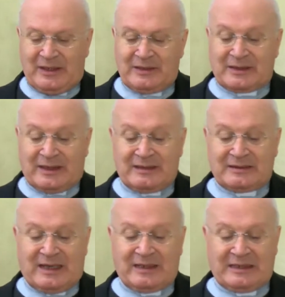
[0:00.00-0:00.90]
In
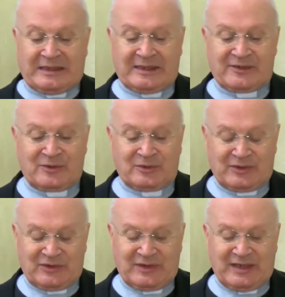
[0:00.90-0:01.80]
realtà il testo
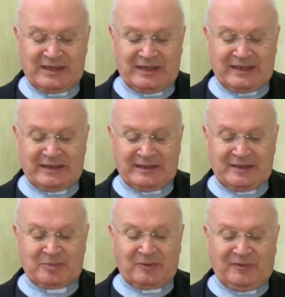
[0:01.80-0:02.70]
originale
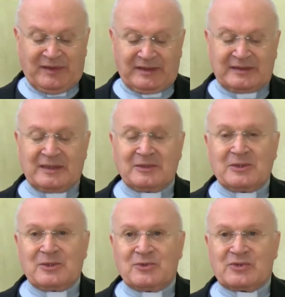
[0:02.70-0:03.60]
del profeta
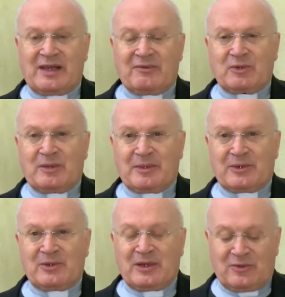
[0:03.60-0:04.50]
usava una
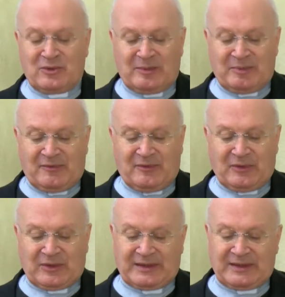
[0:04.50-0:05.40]
parola ancora più
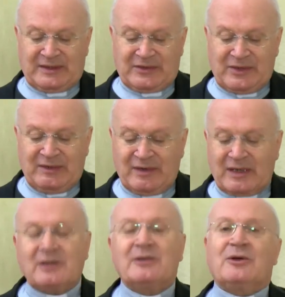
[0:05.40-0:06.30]
forte, diceva
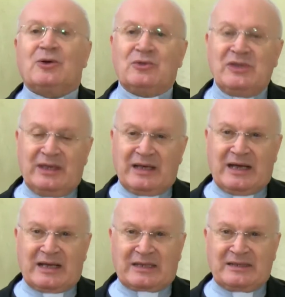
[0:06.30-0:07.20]
ogni
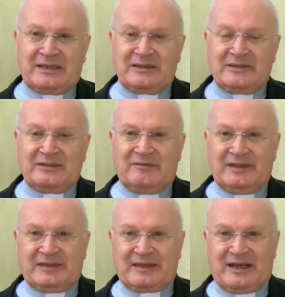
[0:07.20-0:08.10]
carne
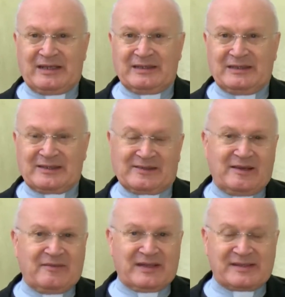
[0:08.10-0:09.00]
vedrà la
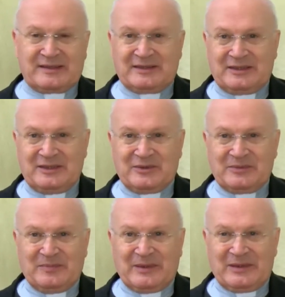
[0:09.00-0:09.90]
salvezza di Dio
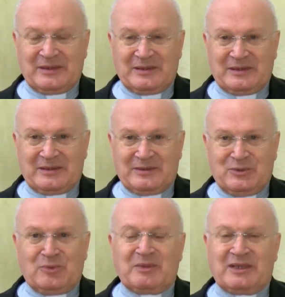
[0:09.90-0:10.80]

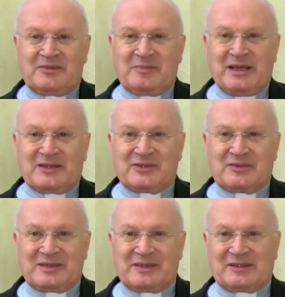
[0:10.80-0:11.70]
non mi dispiace
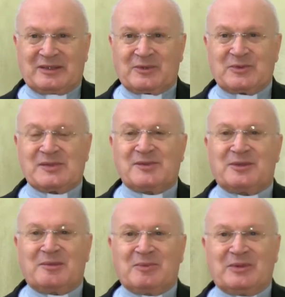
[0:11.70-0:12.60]
questa
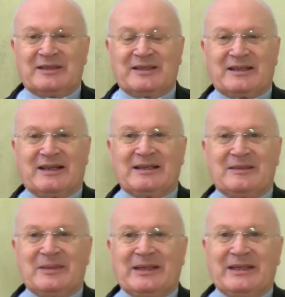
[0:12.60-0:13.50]
traduzione più
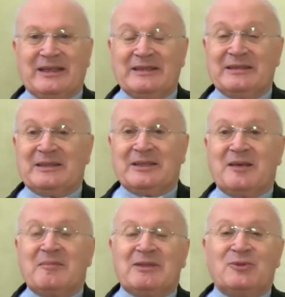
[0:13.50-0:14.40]
letterale perché
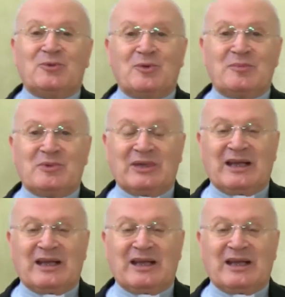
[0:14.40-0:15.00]
chiamando l'uomo